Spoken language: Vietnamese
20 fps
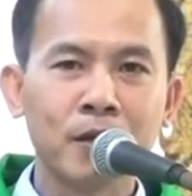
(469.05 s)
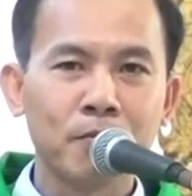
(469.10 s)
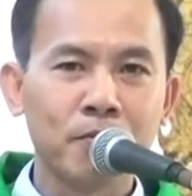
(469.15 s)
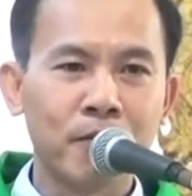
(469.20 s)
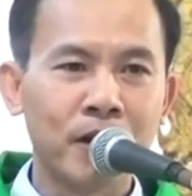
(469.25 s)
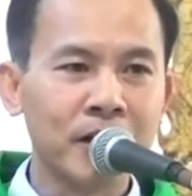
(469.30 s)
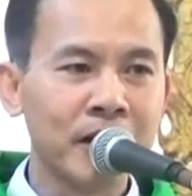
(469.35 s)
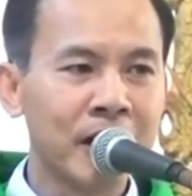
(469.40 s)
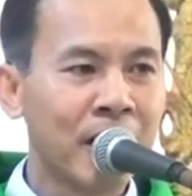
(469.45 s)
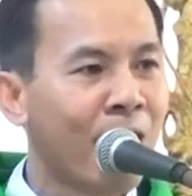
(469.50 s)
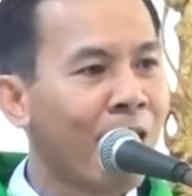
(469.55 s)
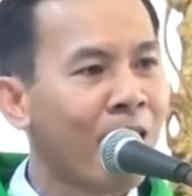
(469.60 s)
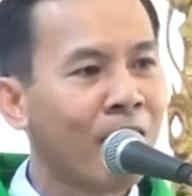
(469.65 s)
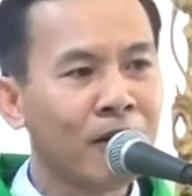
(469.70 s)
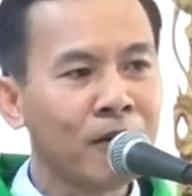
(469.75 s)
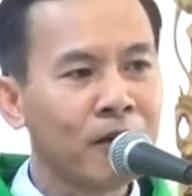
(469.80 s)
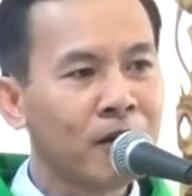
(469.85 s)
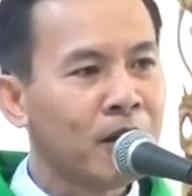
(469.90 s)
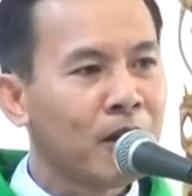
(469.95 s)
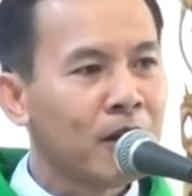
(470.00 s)
Bởi
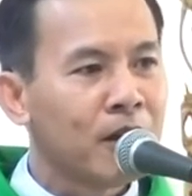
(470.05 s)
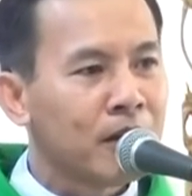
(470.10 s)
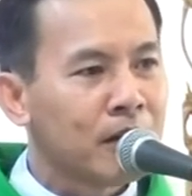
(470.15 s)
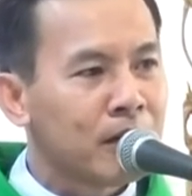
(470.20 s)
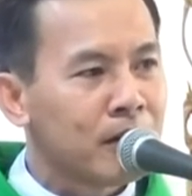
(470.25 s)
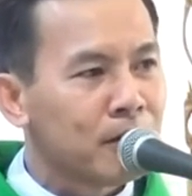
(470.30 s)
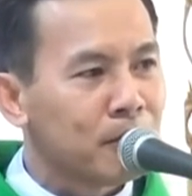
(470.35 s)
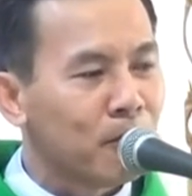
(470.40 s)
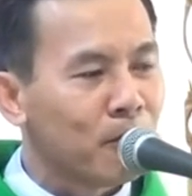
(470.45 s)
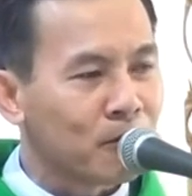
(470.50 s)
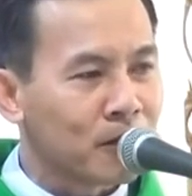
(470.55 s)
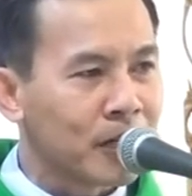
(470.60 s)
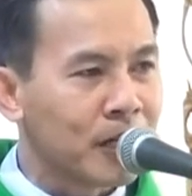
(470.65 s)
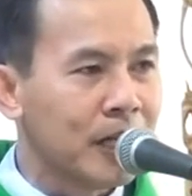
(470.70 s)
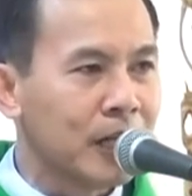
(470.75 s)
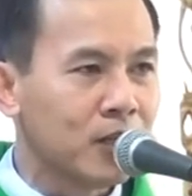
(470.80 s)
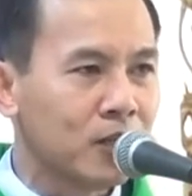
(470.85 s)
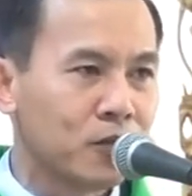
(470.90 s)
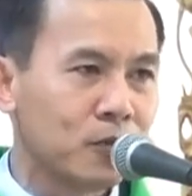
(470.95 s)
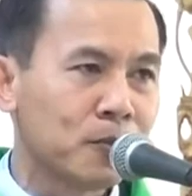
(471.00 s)
đó, một
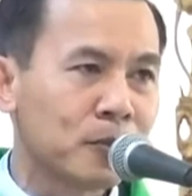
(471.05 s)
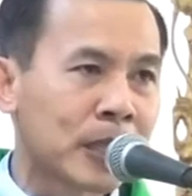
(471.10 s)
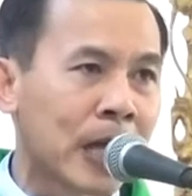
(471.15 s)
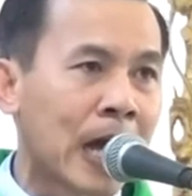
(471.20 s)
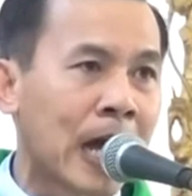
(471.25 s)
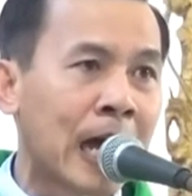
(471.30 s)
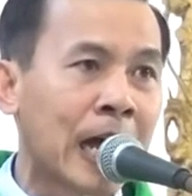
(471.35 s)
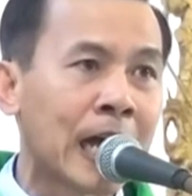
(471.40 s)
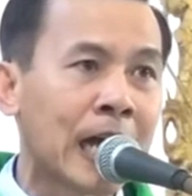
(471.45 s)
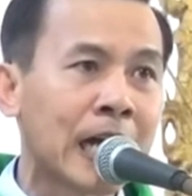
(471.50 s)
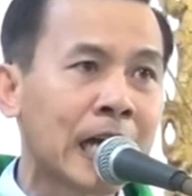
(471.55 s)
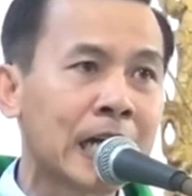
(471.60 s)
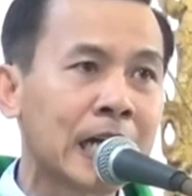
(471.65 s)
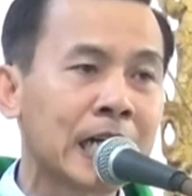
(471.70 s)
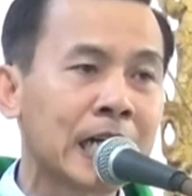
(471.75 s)
khi chúng ta